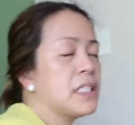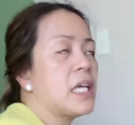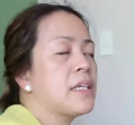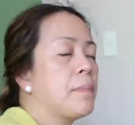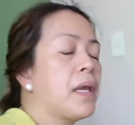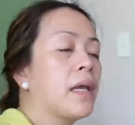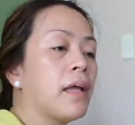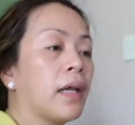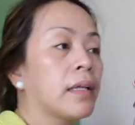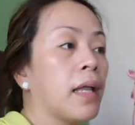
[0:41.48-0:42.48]
sinasabihan na
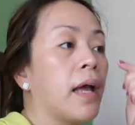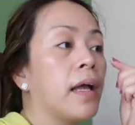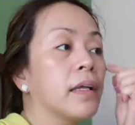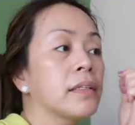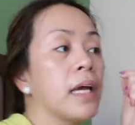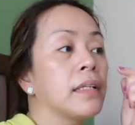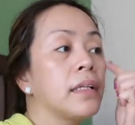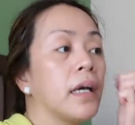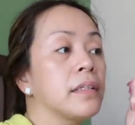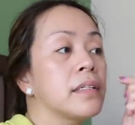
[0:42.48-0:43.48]
kita, sana
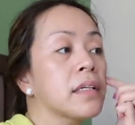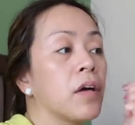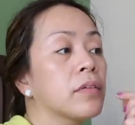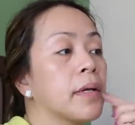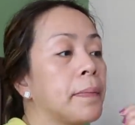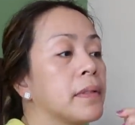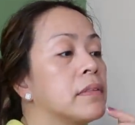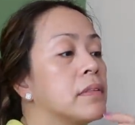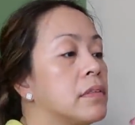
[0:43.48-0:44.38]
naka-discount ka pa dun.